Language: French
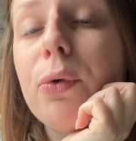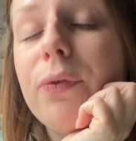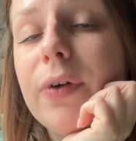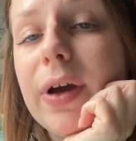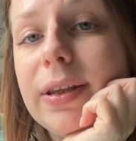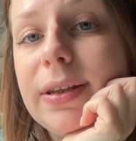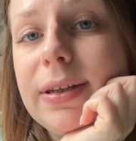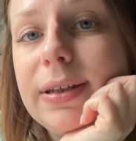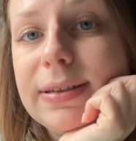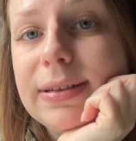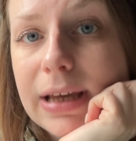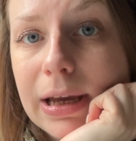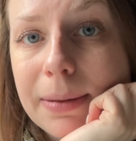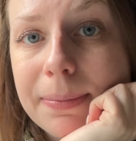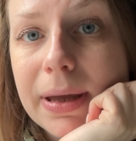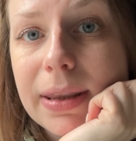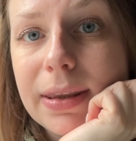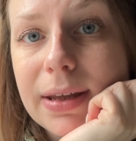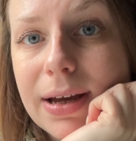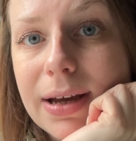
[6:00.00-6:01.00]
faire des sacs
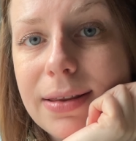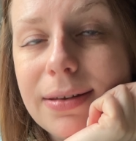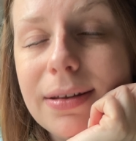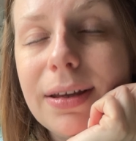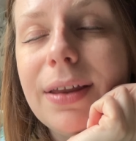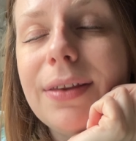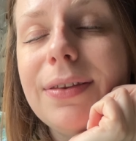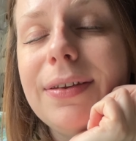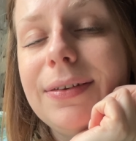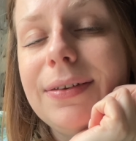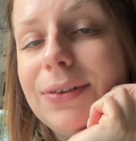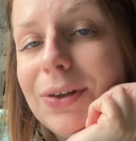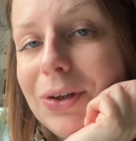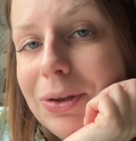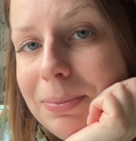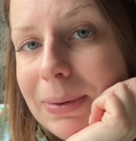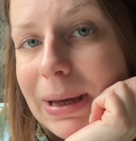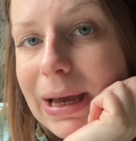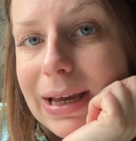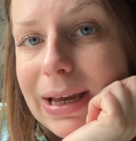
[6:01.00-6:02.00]
bananes, des
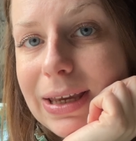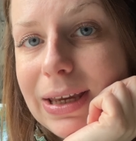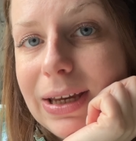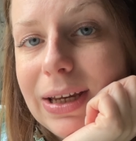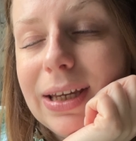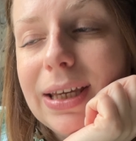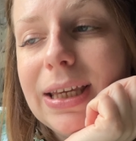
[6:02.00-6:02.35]
tote bags